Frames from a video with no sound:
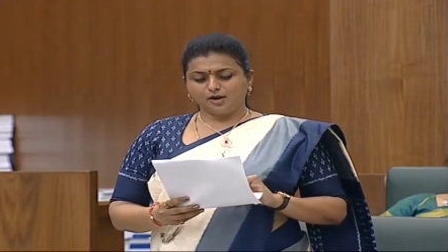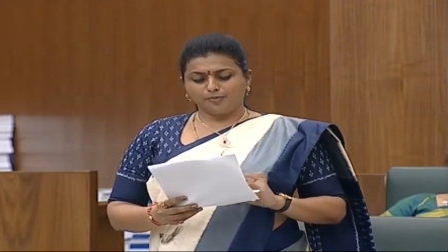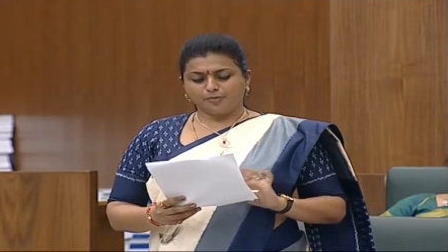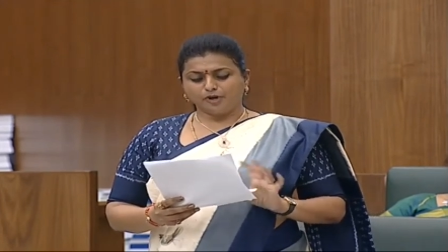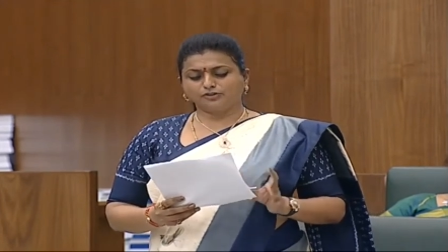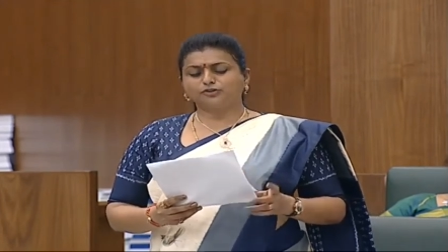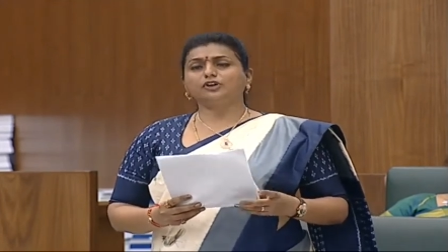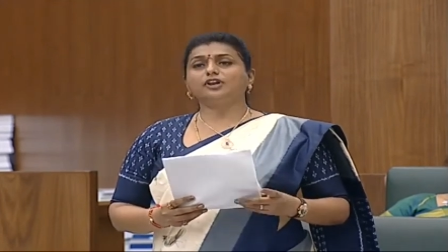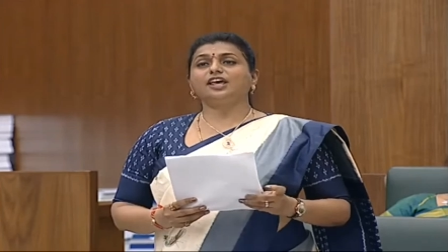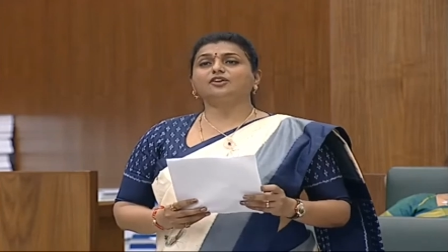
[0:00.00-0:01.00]

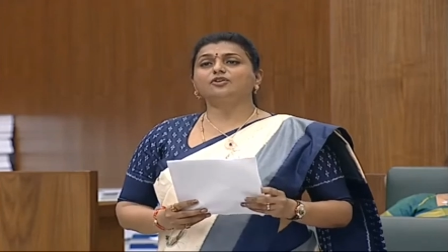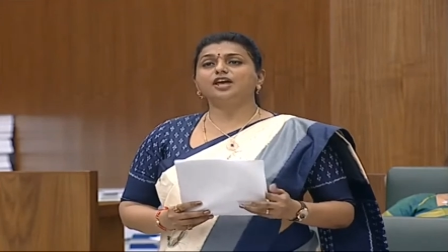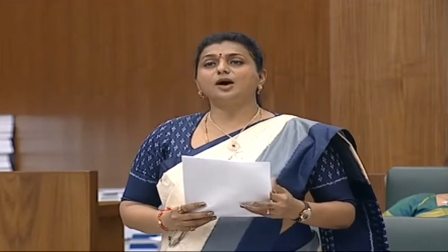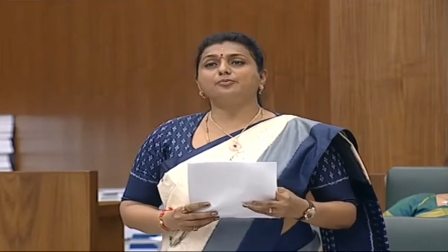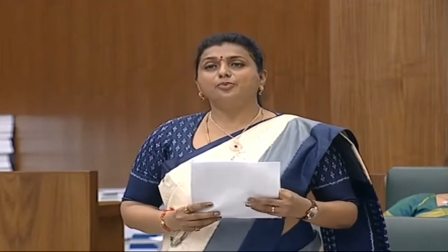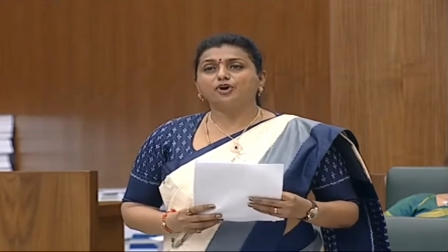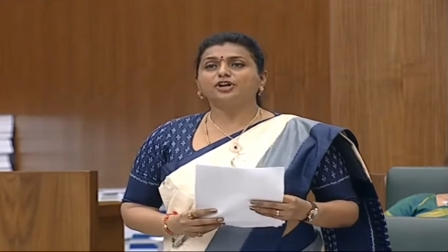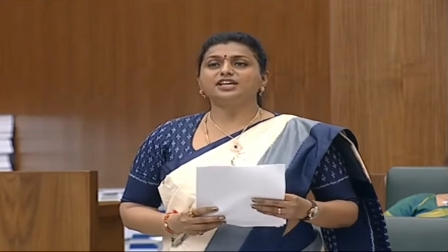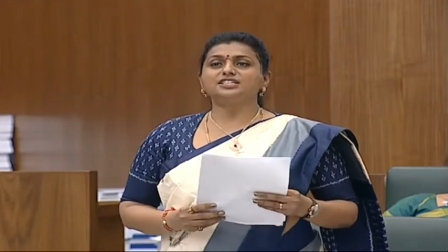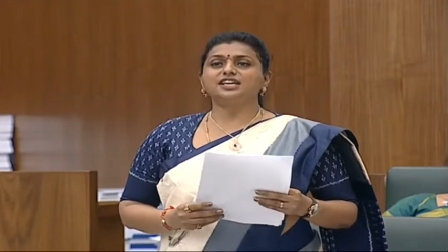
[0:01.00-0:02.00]
పొత్తులు లేకుండా
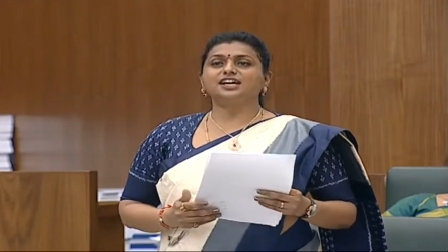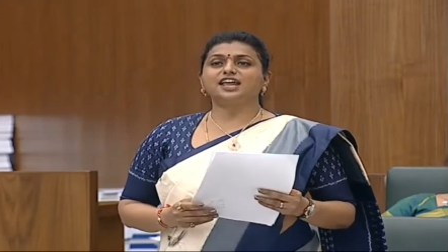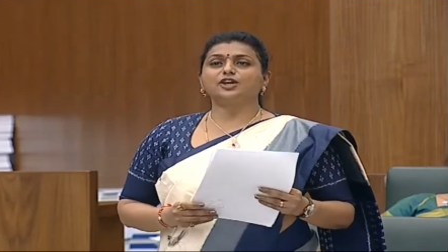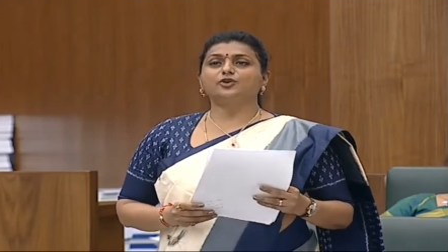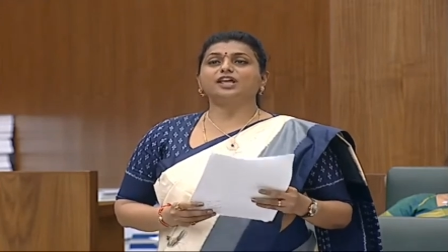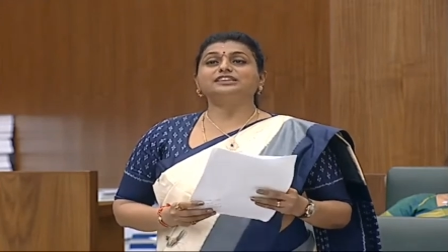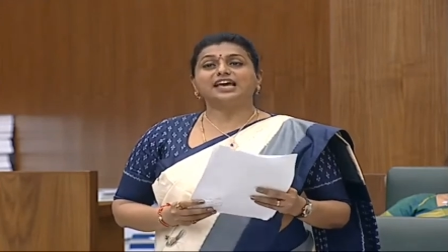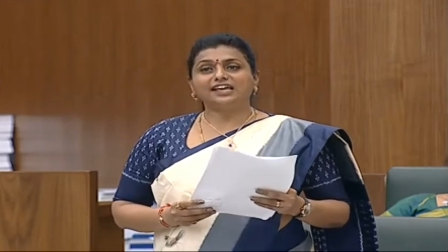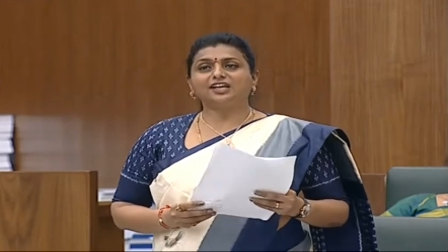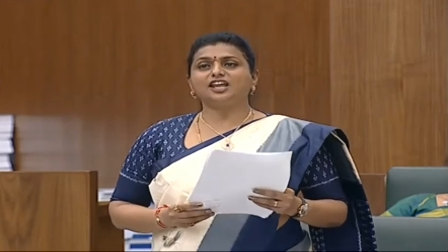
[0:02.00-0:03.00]
పోటీ చేయడానికి కూడా
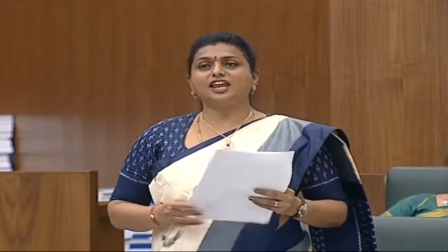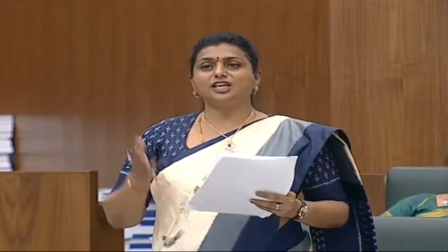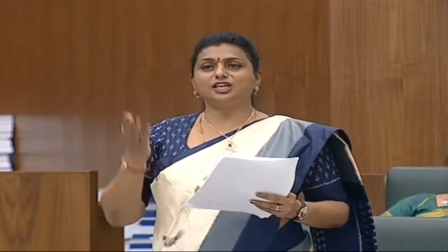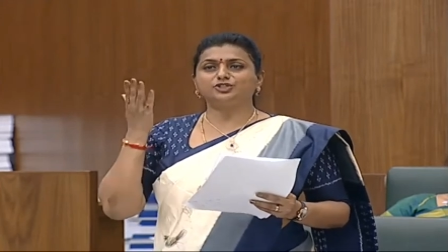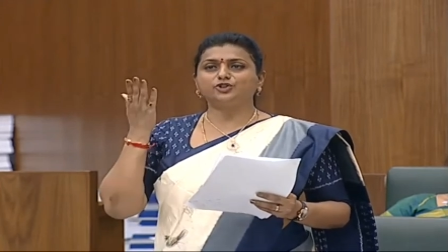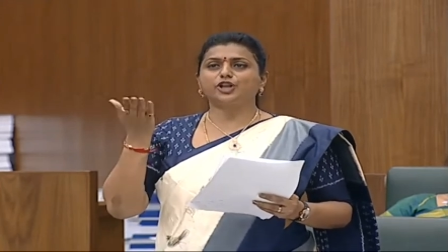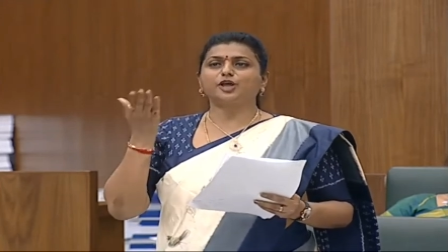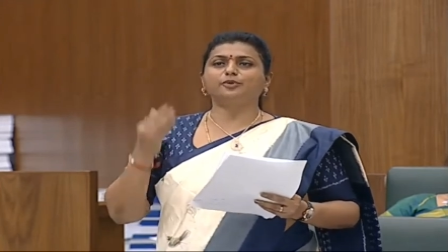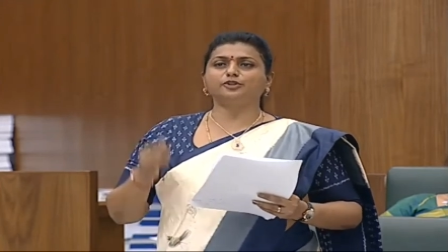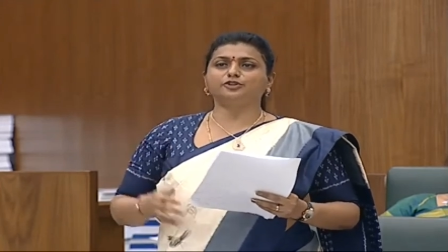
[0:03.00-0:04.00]
ధైర్యం లేని ఈ జొన్న
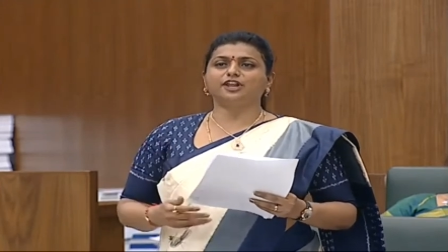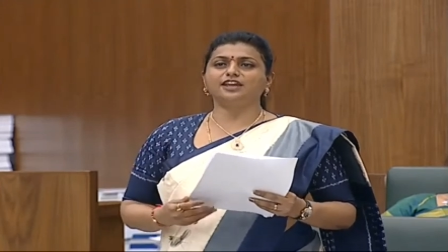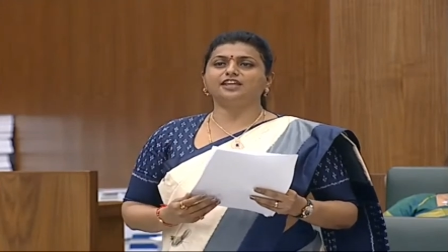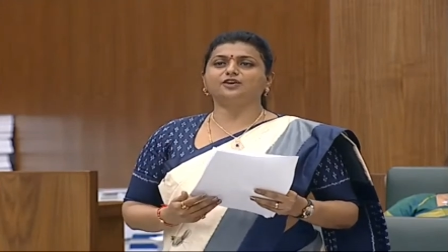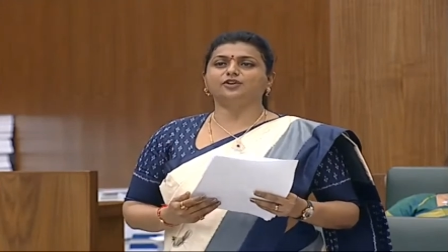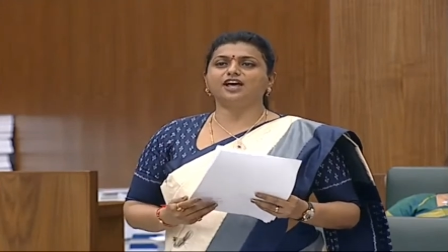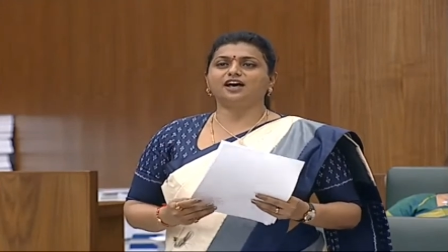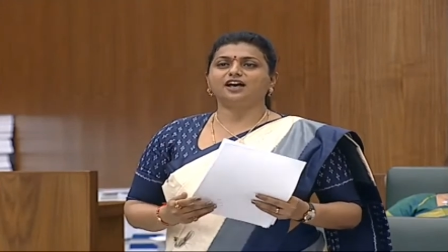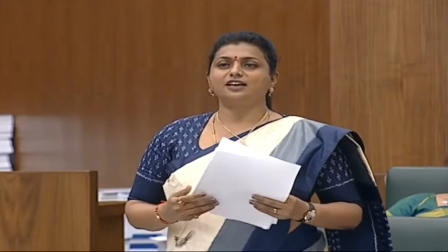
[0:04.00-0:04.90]
పొత్తులన్నీ కూడా